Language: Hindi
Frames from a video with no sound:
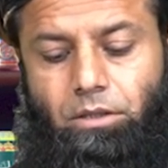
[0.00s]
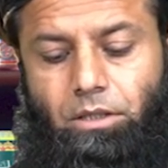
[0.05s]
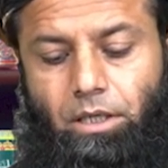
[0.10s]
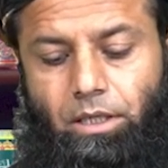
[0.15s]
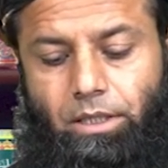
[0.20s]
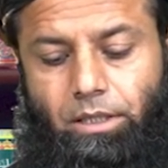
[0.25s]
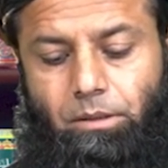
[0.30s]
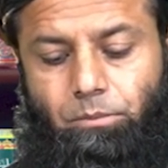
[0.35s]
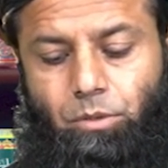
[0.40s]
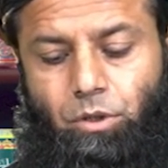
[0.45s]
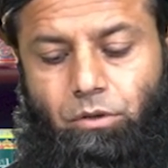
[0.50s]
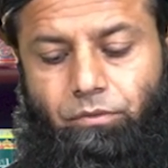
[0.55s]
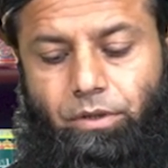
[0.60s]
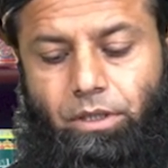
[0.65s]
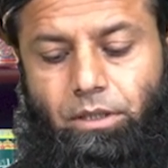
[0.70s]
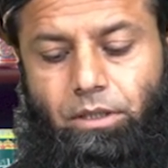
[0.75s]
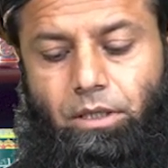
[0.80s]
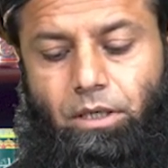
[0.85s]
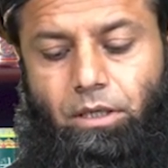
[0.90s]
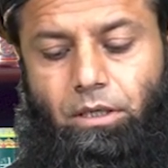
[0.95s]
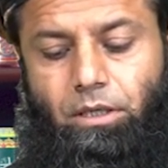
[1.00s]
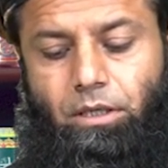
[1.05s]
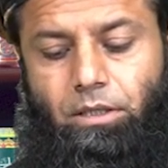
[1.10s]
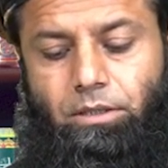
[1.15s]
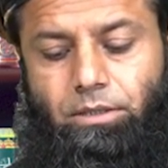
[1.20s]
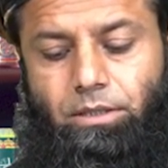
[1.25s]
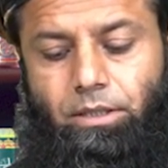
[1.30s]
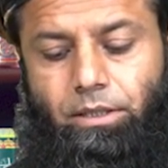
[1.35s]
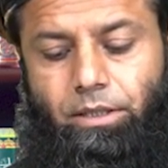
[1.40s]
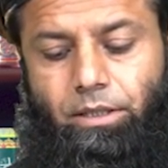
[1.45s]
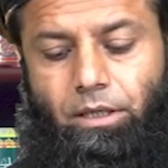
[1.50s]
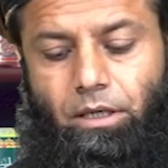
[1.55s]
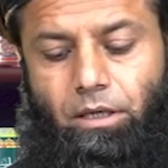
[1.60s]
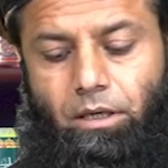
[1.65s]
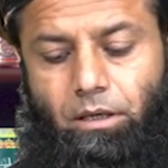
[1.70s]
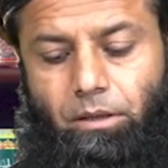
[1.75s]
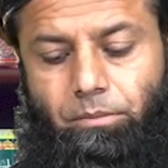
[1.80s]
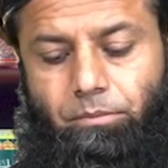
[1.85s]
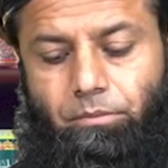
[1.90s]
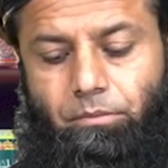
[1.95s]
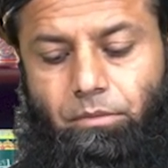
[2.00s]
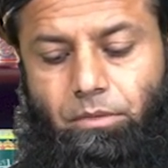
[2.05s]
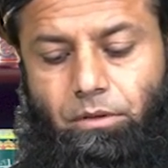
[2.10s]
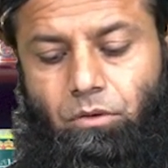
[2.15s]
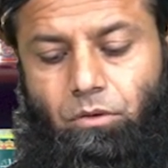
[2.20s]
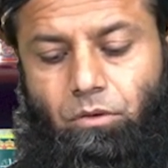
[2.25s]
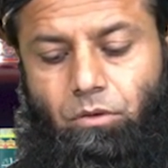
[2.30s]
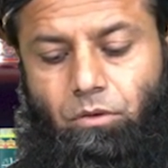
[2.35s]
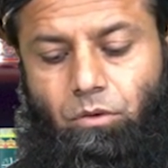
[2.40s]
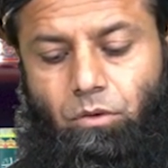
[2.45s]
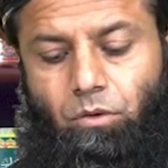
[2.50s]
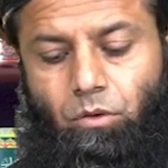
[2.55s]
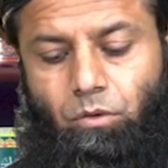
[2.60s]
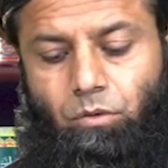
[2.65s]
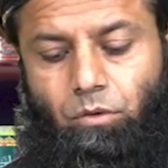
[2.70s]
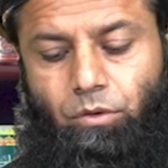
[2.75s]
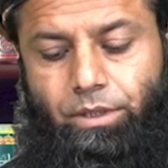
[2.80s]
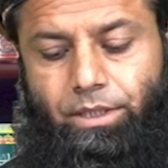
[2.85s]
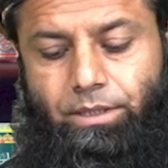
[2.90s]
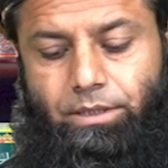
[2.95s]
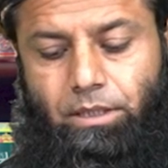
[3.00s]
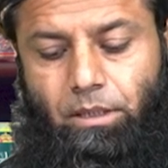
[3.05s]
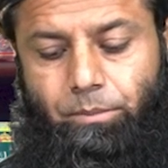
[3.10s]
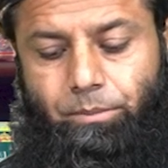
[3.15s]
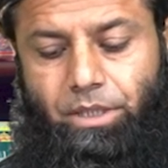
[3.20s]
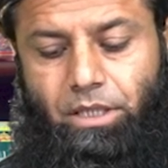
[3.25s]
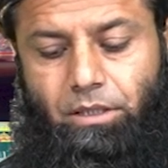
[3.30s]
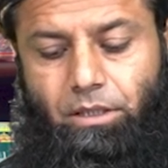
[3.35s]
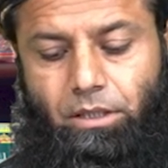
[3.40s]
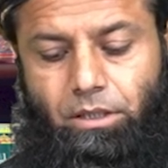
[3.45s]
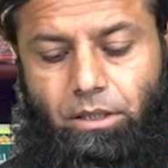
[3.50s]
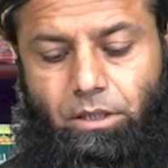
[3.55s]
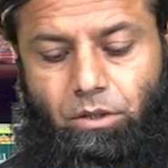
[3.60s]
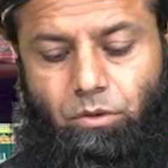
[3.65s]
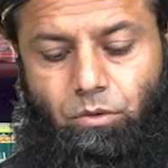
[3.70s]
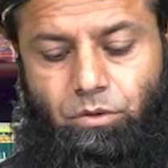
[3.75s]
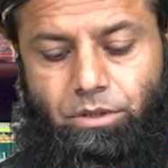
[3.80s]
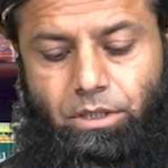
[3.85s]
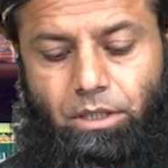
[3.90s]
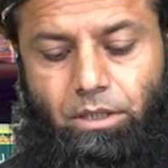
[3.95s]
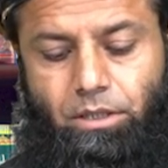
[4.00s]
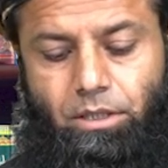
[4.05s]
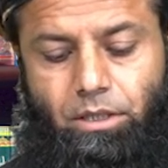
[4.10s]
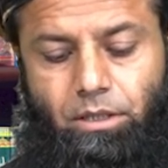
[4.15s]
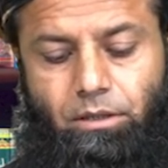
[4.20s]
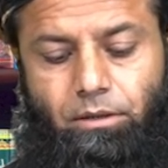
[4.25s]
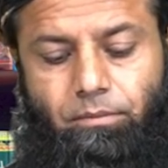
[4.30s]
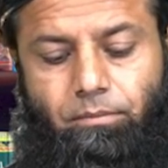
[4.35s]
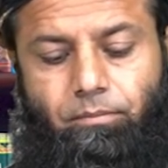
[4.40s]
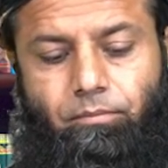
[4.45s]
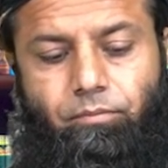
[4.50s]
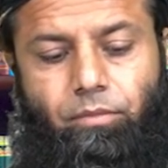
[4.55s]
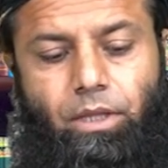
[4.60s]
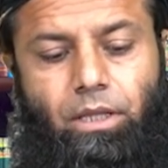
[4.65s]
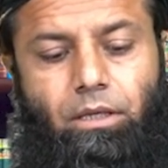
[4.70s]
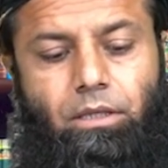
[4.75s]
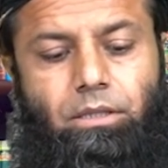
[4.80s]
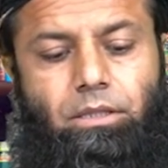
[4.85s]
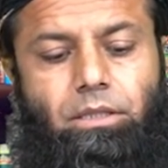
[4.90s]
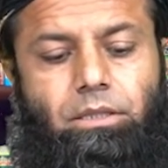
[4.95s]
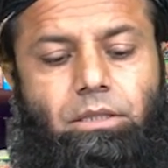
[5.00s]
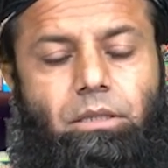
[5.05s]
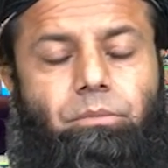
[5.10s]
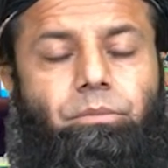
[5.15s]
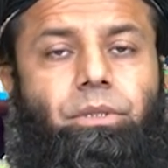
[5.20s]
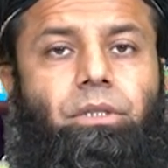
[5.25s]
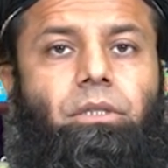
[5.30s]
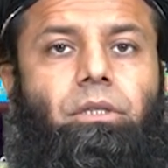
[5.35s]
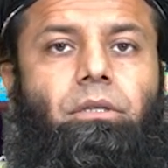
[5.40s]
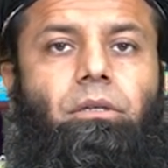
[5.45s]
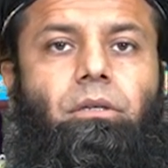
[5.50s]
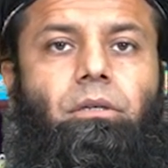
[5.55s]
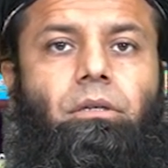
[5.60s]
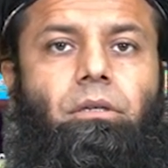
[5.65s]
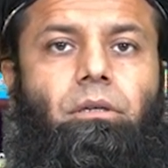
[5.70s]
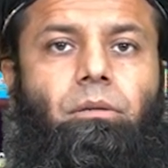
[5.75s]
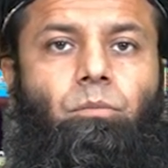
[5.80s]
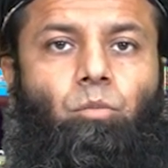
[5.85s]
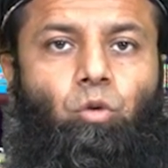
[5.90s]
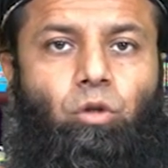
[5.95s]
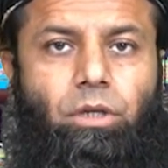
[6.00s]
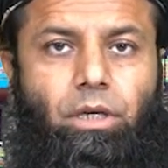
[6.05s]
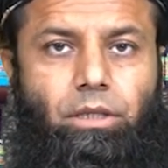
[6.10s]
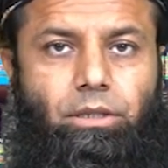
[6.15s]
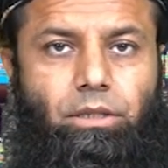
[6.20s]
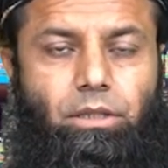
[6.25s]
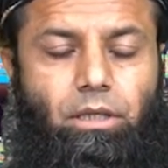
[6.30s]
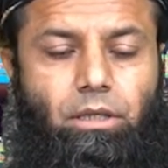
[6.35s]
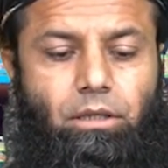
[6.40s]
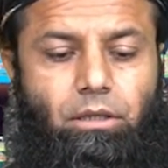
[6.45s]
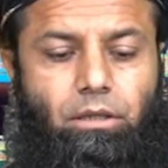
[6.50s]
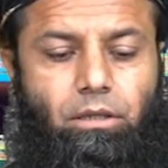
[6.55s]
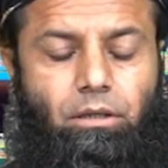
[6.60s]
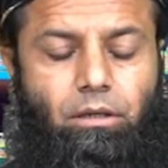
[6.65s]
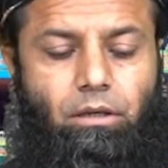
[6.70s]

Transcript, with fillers: दाढ़ी मंडवाना सरेआम लोगों के सामने नंगे हो जाना इस किस्म की बुराइयाँ